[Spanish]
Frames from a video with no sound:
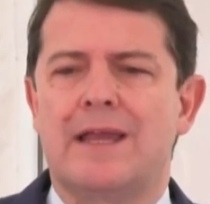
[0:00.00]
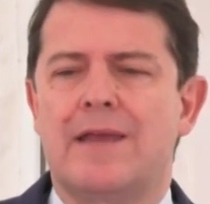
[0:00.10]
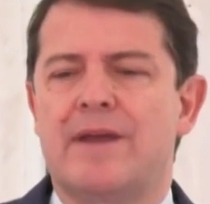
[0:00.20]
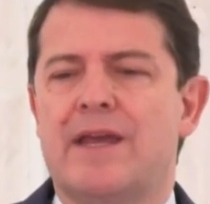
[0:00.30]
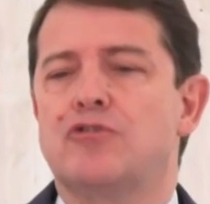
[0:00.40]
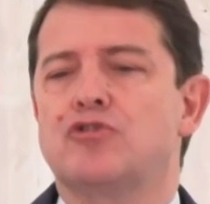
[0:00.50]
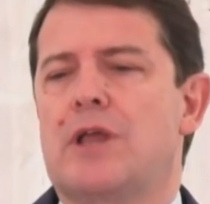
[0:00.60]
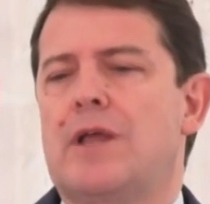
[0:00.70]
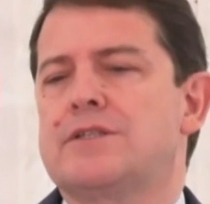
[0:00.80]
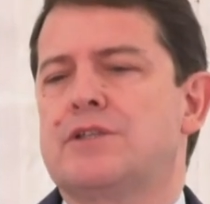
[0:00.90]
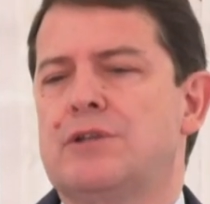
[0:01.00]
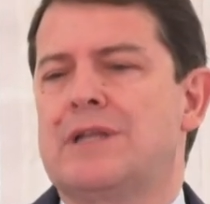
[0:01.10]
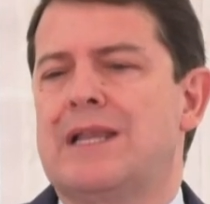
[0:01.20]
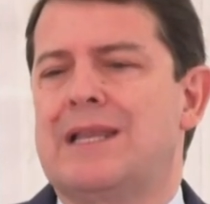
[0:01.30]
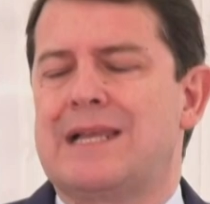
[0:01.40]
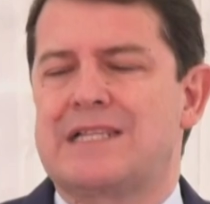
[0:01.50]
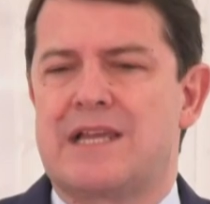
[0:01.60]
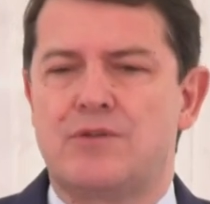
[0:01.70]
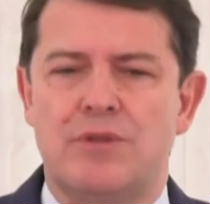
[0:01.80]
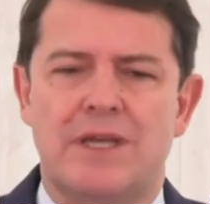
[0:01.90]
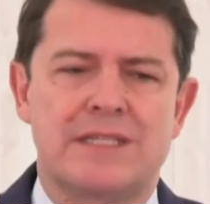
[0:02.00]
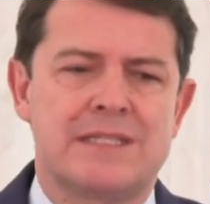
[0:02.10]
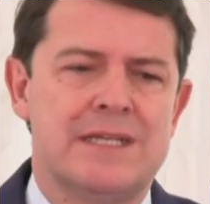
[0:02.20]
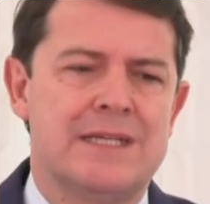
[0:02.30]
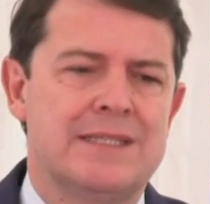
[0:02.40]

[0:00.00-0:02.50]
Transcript: que mejor gestiona las ayudas